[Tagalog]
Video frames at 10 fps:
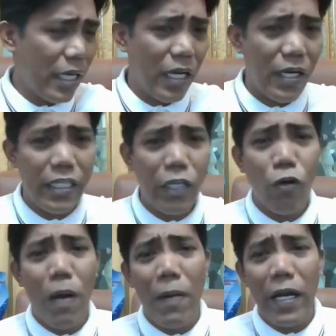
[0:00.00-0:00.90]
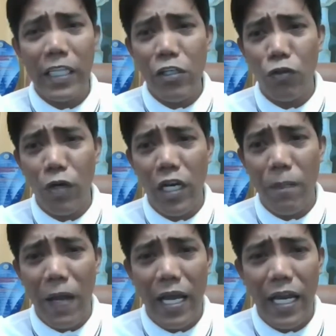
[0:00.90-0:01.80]
Uh, hindi ko babanggitin yung tunay
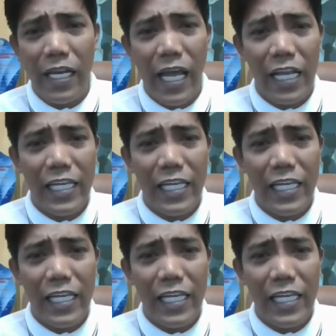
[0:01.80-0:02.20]
na pangalan.